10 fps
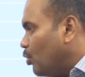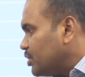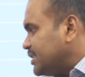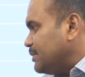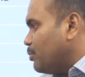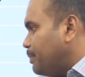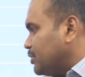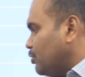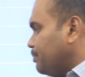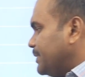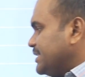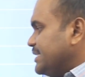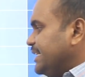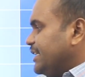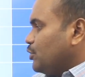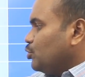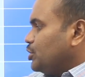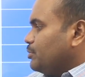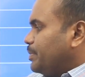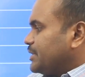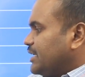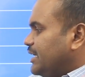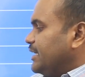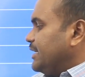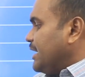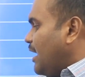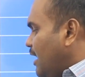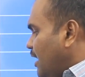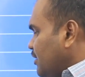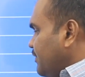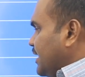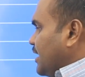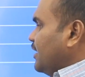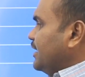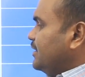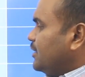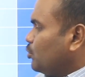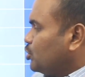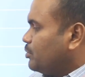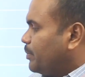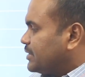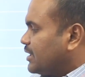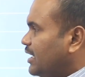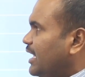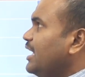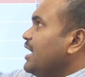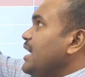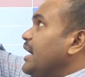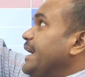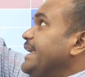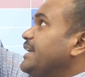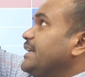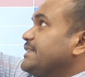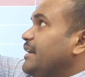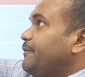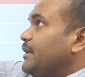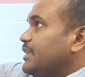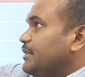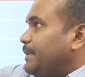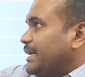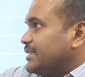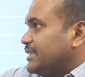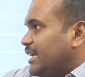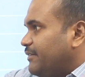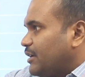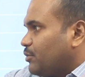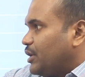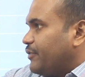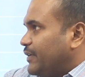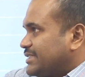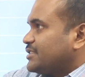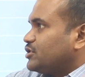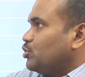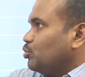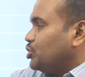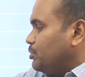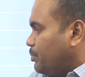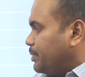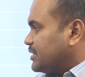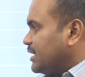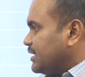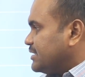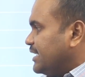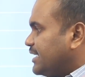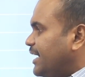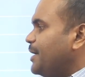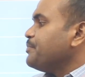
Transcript: ஓசி முப்பத்தோரு பர்சன்ட் சீட் நூற்றி முப்பத்தி ரெண்டு யார் வேணாலும் இந்த நூற்றி முப்பத்தி ரெண்டில் ஹை கட் ஆஃபிலிருந்து பார்த்துக்கிட்டே வரக்கூடிய ஃபஸ்ட்டு நூற்றி முப்பத்தி ரெண்டு சீட்டை